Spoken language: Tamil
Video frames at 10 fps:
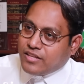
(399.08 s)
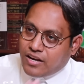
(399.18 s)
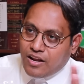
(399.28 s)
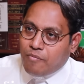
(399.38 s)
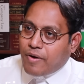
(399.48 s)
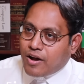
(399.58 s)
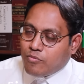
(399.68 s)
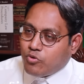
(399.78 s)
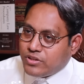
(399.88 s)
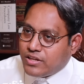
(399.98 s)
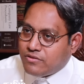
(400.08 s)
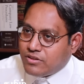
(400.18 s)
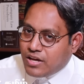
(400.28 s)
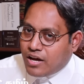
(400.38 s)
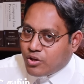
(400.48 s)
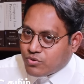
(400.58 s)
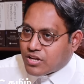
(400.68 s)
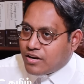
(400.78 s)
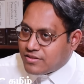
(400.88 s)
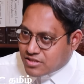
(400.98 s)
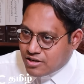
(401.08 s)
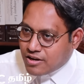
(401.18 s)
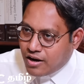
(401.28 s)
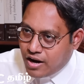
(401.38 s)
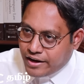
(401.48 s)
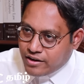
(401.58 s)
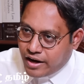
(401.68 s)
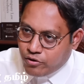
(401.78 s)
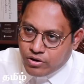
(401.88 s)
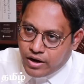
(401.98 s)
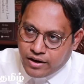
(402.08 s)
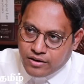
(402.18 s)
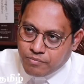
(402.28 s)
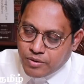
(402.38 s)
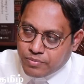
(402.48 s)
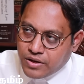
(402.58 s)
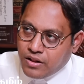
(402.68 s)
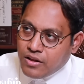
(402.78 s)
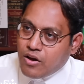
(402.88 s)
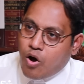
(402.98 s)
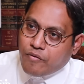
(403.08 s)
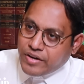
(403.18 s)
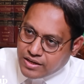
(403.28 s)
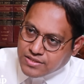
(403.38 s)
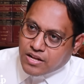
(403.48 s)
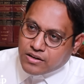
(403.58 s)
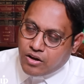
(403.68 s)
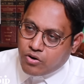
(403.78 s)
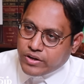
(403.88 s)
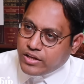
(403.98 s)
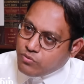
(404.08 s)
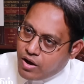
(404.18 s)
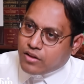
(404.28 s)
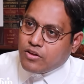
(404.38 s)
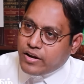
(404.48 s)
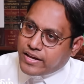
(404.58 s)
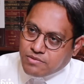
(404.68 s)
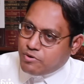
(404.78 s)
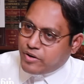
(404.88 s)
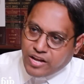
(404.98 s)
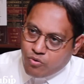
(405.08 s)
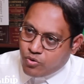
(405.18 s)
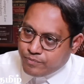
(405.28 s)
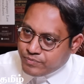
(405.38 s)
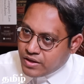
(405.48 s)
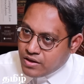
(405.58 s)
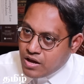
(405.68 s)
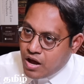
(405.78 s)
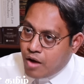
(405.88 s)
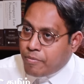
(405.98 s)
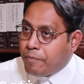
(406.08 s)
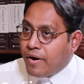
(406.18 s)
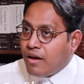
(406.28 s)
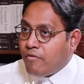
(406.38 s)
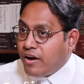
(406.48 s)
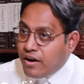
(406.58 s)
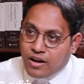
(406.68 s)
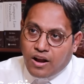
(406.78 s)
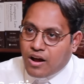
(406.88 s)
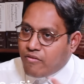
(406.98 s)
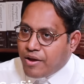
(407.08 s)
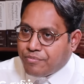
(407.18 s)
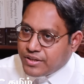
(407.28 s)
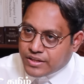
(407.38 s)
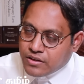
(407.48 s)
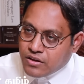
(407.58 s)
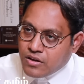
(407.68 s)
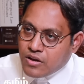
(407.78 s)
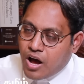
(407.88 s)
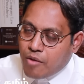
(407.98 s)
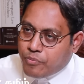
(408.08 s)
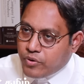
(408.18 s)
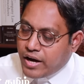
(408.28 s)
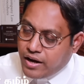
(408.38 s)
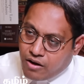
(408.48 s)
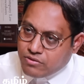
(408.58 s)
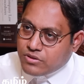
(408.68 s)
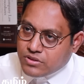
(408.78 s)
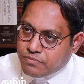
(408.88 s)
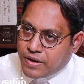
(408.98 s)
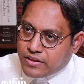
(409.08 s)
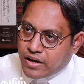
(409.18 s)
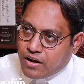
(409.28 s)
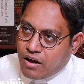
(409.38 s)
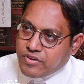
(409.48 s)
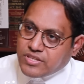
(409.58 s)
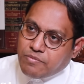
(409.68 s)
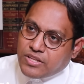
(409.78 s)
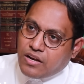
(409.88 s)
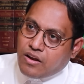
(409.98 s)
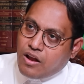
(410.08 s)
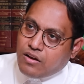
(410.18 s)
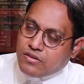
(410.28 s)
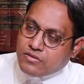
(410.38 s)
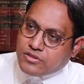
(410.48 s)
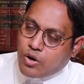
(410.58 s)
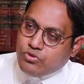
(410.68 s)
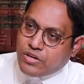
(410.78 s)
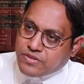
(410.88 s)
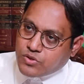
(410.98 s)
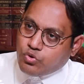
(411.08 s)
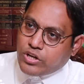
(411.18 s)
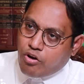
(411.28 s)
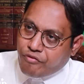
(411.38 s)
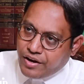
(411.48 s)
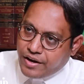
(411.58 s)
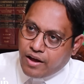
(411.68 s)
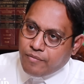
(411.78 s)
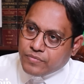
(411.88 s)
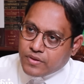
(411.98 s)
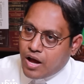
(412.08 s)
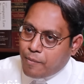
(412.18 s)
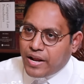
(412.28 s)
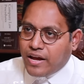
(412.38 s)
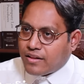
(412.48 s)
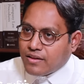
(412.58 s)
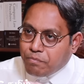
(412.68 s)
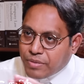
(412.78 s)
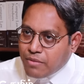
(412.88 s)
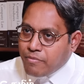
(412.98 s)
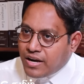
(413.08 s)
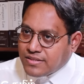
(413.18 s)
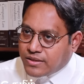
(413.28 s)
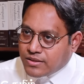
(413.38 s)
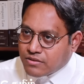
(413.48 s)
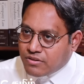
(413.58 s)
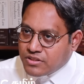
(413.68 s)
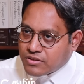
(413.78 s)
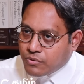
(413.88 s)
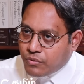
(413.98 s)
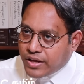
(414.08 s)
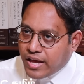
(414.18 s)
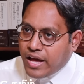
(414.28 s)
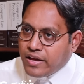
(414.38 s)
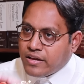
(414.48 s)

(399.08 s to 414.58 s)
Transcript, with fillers: இதெல்லாம் பார்க்கும்போது இது வந்து அக்யூஸ்டர் லிஸ்ட்டில் இருக்காங்களா நைன் நைன் ஹண்ட்ரட் பீப்புள் ஆர் விட்னஸில் இருக்காங்களோ எதுவாக இருந்தாலும் எக்ஸாமின் பண்ணி ஆகணும் அப்போ பல வருடங்களாக வாய்ப்பு இருக்குது அப்போ ரெண்டாவது வந்து பார்த்தீங்கன்னா விஜய் மதன்லால் சௌத்ரி வெர்சஸ் யூனியன் ஆஃப் இந்தியா அப்படிங்கிறது தான் பிஎம்எல்ஏ சட்டத்துக்கு வந்திருக்கக்கூடிய